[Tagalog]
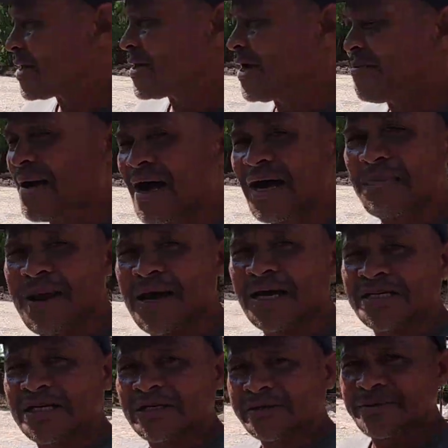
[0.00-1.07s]
yan mga
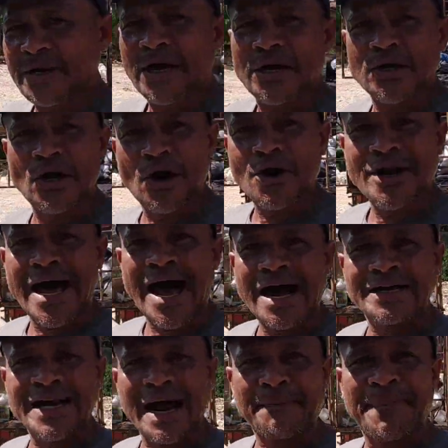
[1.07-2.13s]
kablogs, Yon
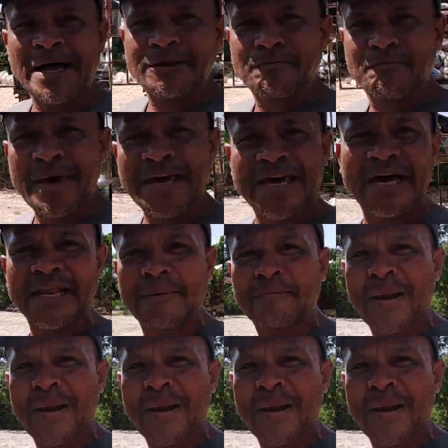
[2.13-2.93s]
ang dapat bigyan ng